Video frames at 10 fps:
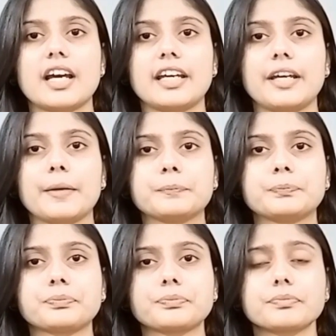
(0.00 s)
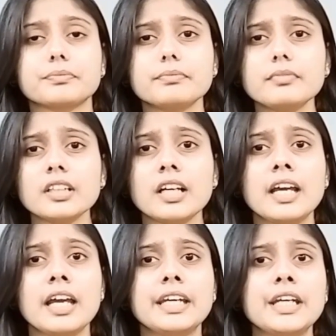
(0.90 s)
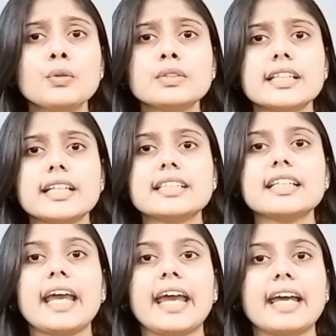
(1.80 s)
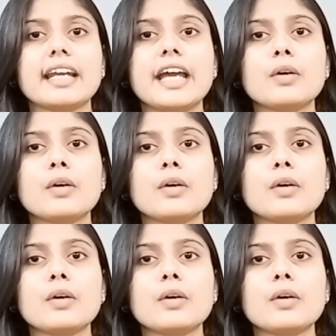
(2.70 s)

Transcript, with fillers: चाहिए न्यूज एजेंसी ए